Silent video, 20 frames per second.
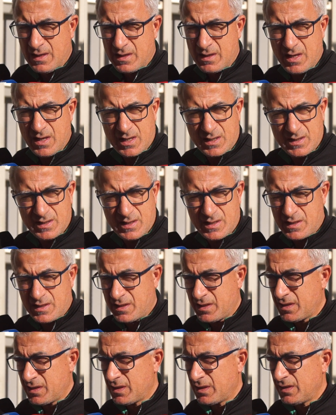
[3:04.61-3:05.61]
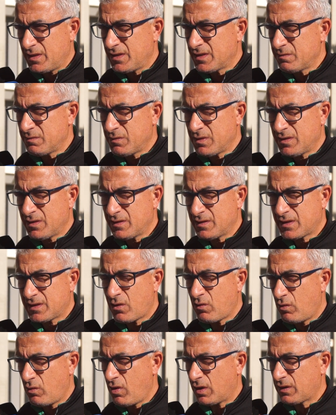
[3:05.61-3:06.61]
لكن آه، لازم
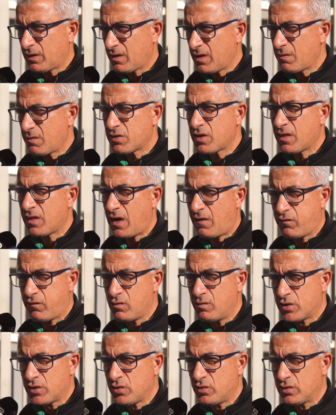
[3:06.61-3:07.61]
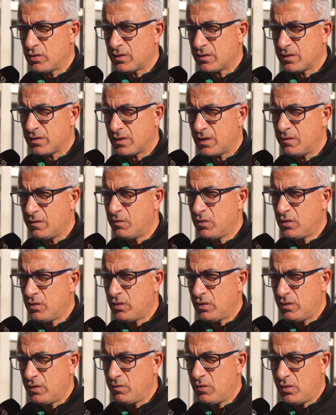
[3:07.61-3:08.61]
توا الوقت هذا باش نضعفوا المجهود
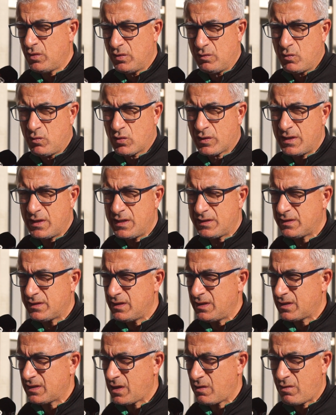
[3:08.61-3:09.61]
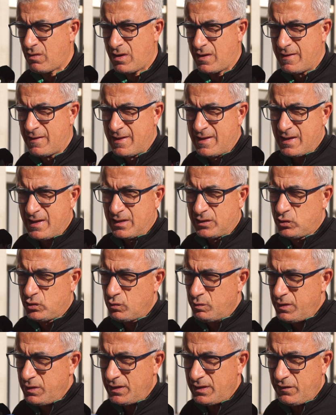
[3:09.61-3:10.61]
المو المو, المو كلي سي توا
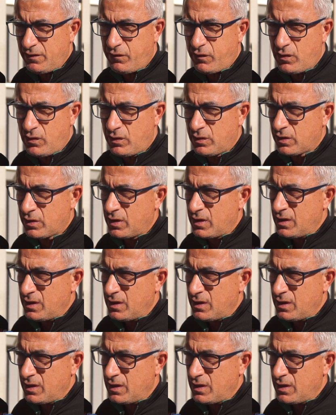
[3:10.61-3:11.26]
دوبلي ديفور